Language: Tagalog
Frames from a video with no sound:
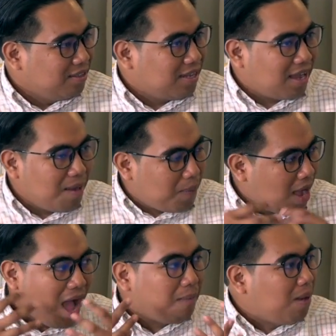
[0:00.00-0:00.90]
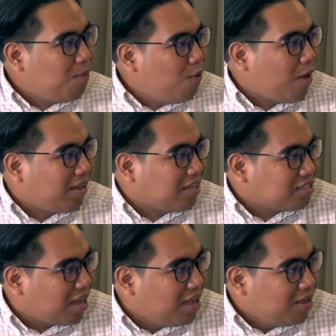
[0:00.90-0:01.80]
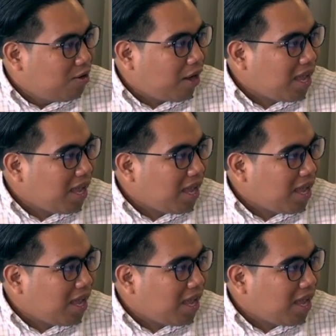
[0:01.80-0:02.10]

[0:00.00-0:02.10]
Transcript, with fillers: Talagang panghabang buhay na siya. No?